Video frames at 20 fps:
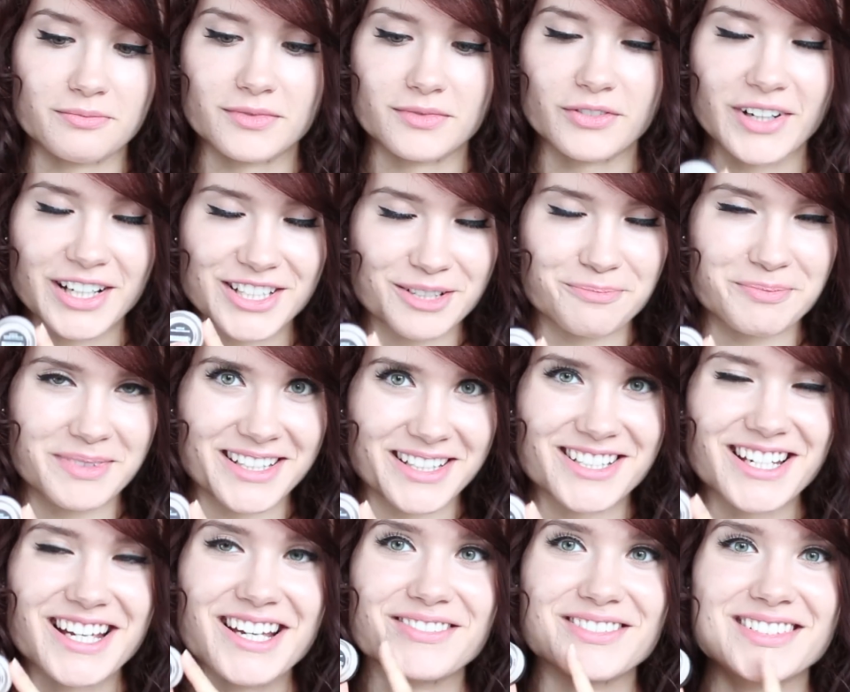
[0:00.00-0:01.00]

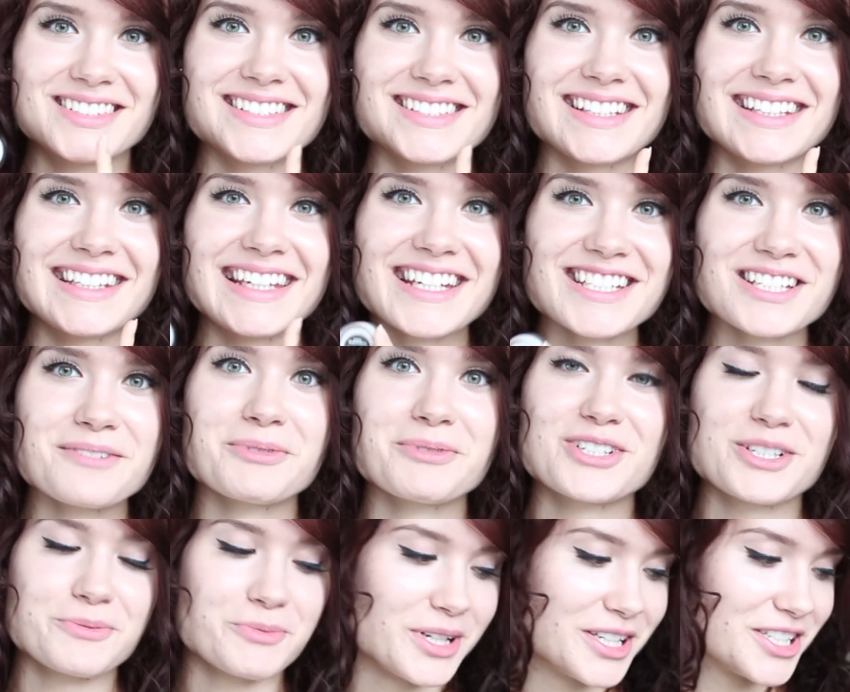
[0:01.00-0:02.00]
25, więc jeśli
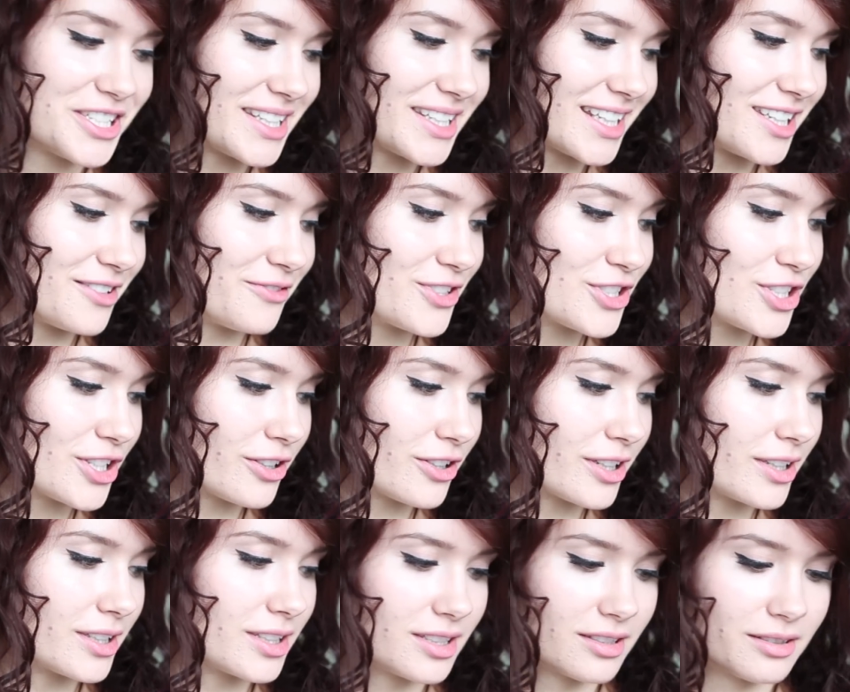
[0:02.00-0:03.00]
potrzebujecie takiej wyższej
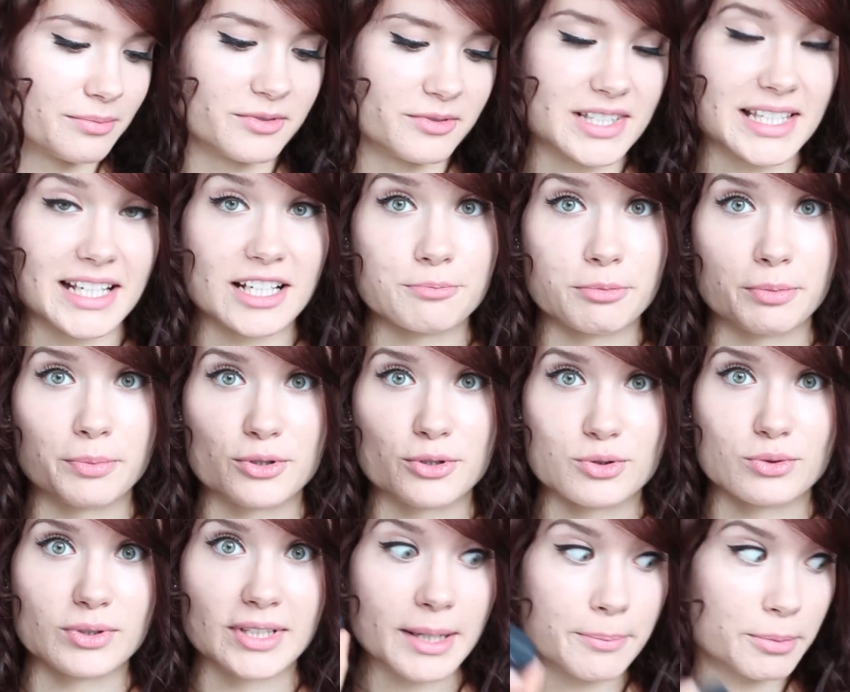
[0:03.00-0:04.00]
ochrony, to wystarczy po
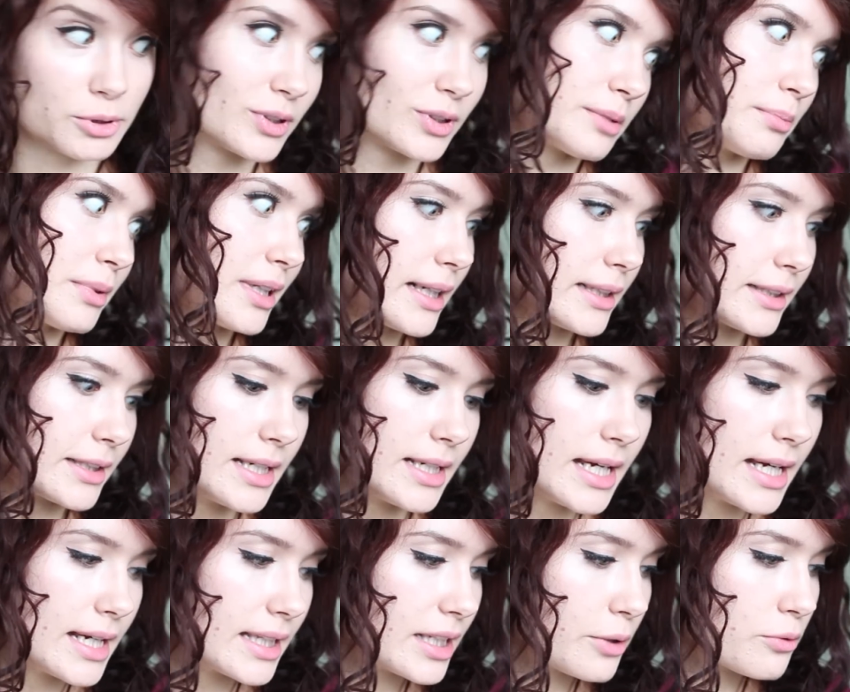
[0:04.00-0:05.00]
prostu na podkład mineralny
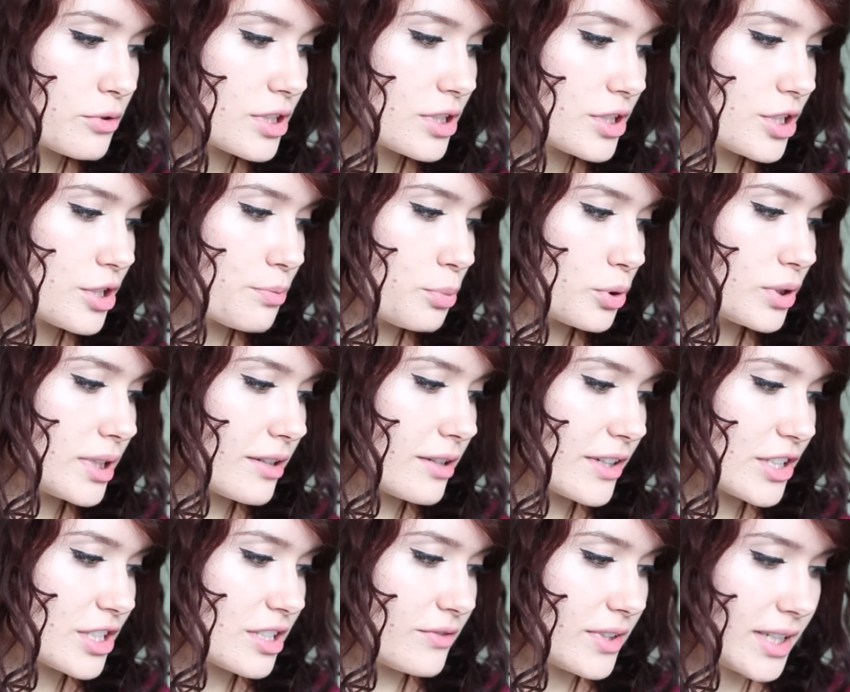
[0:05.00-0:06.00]
nałożyć puder
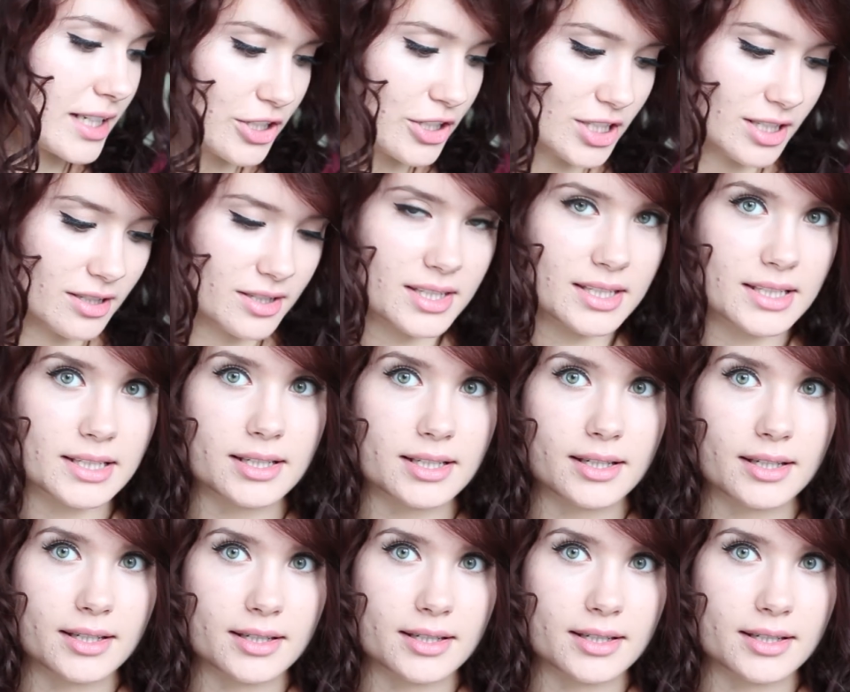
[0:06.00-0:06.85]
właśnie wykańczający,